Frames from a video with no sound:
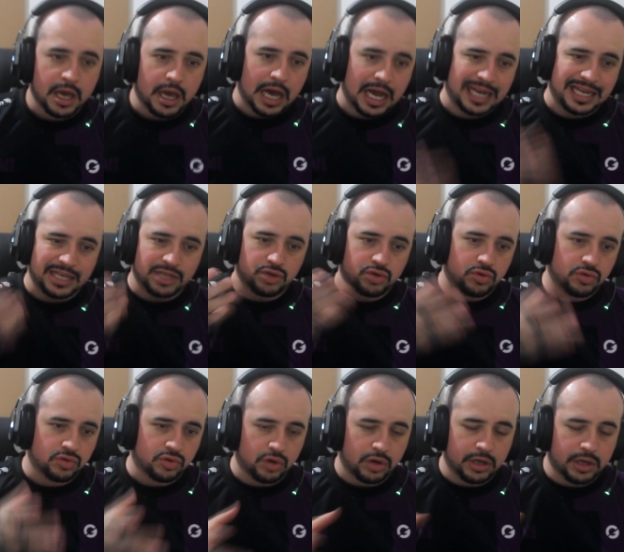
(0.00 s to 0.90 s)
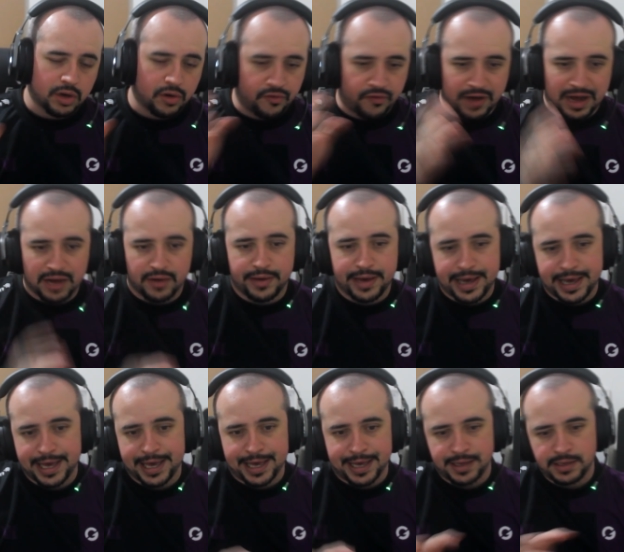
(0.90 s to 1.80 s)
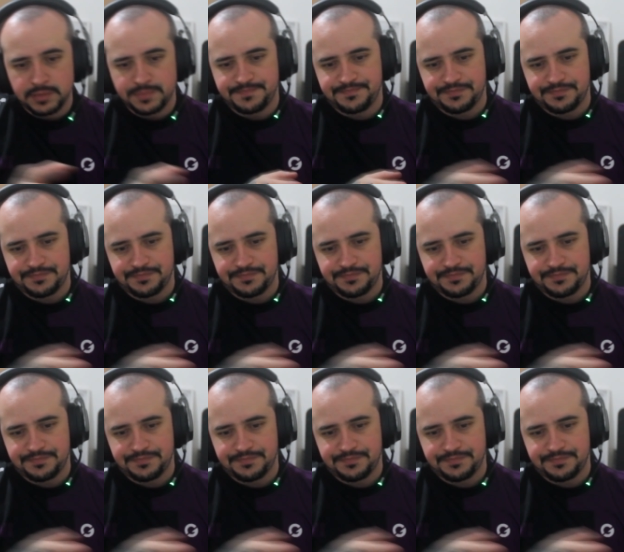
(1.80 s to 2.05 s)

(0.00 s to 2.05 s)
A linha de controle que eu falo é